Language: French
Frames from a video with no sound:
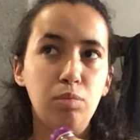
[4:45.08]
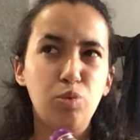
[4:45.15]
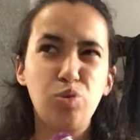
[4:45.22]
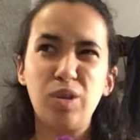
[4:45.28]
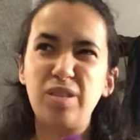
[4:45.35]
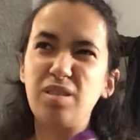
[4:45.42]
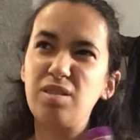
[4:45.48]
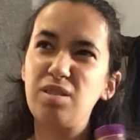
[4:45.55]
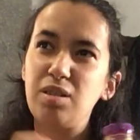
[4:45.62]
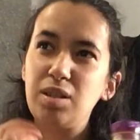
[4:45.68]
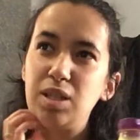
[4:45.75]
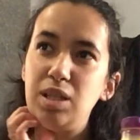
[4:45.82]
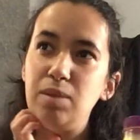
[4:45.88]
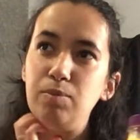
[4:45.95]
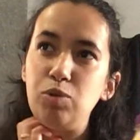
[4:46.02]
ou 60
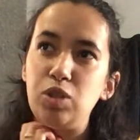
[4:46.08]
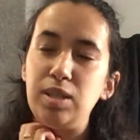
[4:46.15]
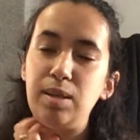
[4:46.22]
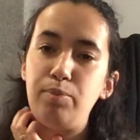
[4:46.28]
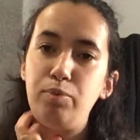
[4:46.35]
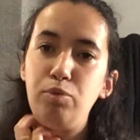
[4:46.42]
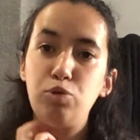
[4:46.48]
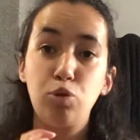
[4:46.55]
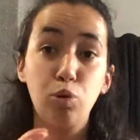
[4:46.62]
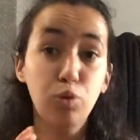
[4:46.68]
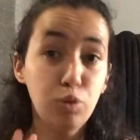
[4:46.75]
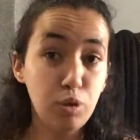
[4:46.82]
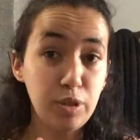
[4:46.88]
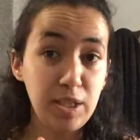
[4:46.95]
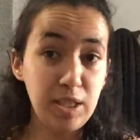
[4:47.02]
centimes, je sais plus, sur
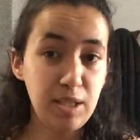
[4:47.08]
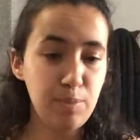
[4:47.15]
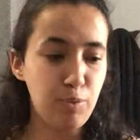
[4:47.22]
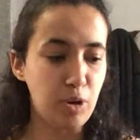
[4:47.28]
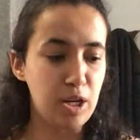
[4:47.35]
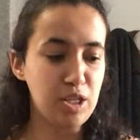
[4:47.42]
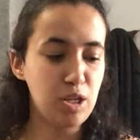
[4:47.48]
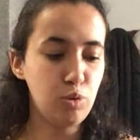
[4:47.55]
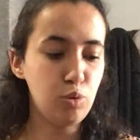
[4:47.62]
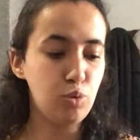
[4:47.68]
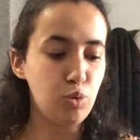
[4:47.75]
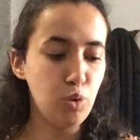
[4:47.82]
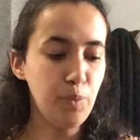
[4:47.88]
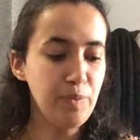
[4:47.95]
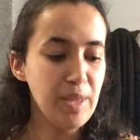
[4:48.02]
Coty pour l'achat de
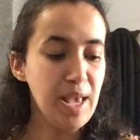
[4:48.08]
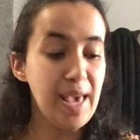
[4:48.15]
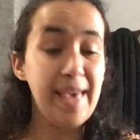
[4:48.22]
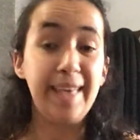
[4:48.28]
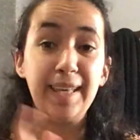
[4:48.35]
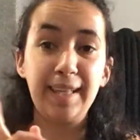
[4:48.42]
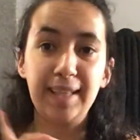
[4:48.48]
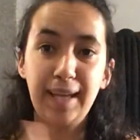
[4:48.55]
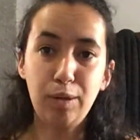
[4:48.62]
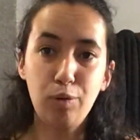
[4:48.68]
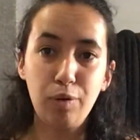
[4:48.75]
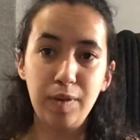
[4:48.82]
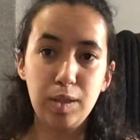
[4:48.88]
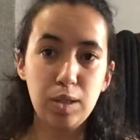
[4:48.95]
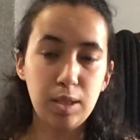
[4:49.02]
2 et
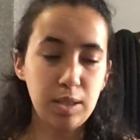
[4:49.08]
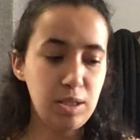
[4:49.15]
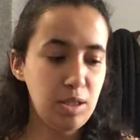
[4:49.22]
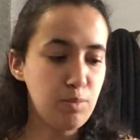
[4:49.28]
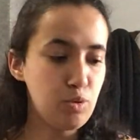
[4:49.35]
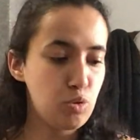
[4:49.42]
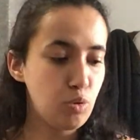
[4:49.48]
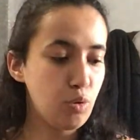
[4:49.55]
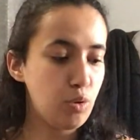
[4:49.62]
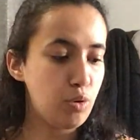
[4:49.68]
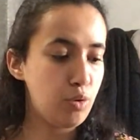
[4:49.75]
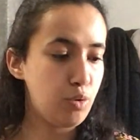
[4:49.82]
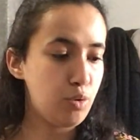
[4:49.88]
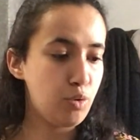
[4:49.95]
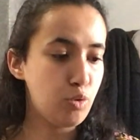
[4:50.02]
80 centimes sur
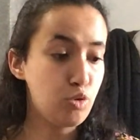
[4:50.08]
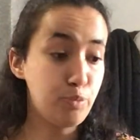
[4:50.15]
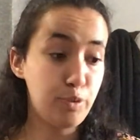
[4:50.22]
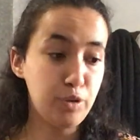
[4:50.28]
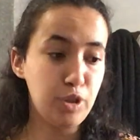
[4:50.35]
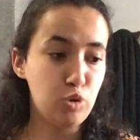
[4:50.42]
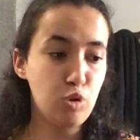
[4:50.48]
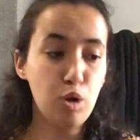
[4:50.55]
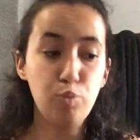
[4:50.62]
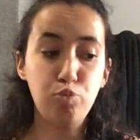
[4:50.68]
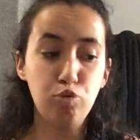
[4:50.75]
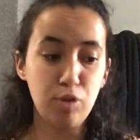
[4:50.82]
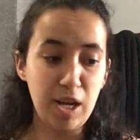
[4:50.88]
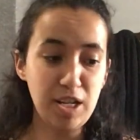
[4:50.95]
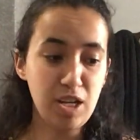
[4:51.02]
euh, Coupon Network
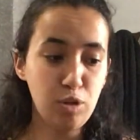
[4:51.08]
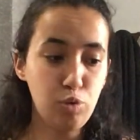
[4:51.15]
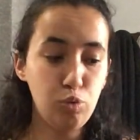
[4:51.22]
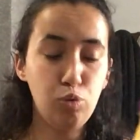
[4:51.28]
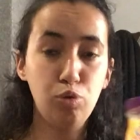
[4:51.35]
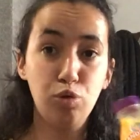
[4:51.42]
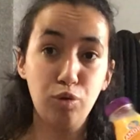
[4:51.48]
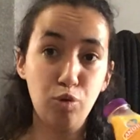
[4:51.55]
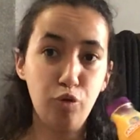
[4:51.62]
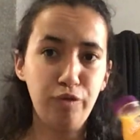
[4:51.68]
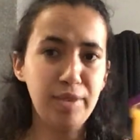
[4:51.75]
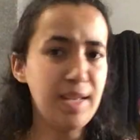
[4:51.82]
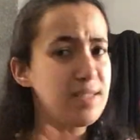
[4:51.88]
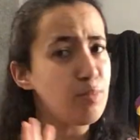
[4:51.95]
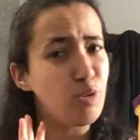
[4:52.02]
pour l'achat de 2. Donc au
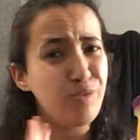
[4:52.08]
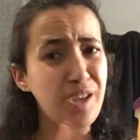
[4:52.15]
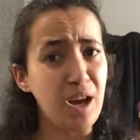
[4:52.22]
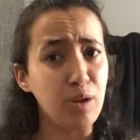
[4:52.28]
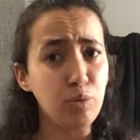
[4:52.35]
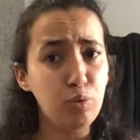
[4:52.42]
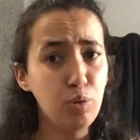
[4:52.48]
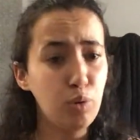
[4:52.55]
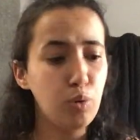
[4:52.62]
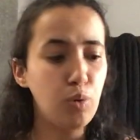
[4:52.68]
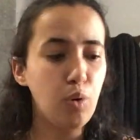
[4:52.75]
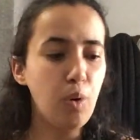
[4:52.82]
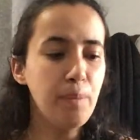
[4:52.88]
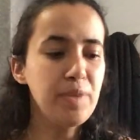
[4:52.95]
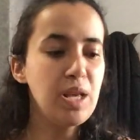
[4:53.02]
final, ça me revient à 2
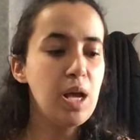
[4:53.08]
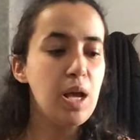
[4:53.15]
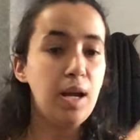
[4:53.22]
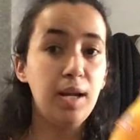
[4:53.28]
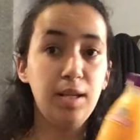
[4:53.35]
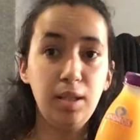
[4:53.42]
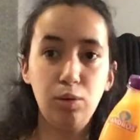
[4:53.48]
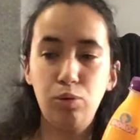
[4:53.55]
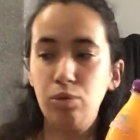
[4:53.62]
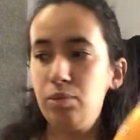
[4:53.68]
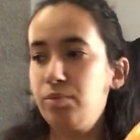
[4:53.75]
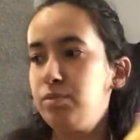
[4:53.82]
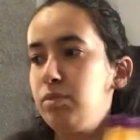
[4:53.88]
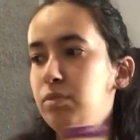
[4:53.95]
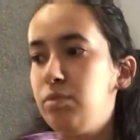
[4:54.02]
euros les
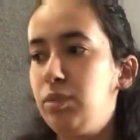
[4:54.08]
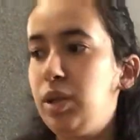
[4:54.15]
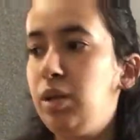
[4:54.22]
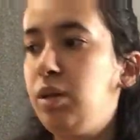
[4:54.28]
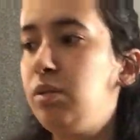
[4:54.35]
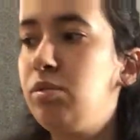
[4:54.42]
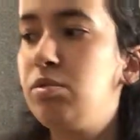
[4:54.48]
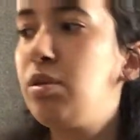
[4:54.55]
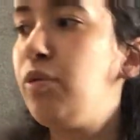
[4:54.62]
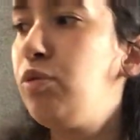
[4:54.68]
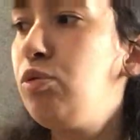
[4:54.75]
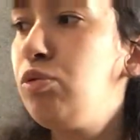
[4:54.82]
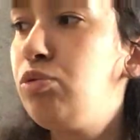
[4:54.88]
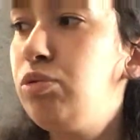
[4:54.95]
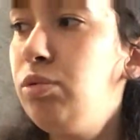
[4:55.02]
deux, mais euh, ça
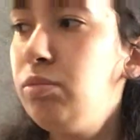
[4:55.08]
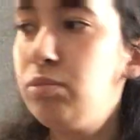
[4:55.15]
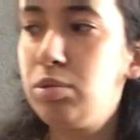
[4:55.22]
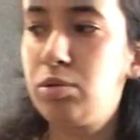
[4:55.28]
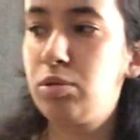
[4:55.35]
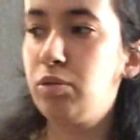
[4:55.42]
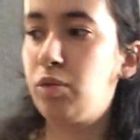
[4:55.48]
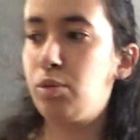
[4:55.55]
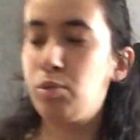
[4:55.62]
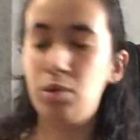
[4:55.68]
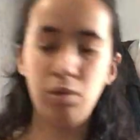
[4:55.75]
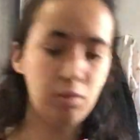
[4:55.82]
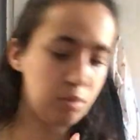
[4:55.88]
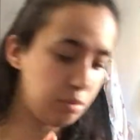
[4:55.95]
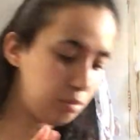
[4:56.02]
vaut le coup parce que
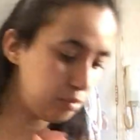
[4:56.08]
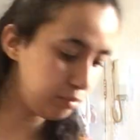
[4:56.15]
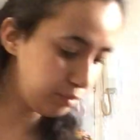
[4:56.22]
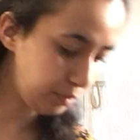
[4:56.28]
vraiment. Euh,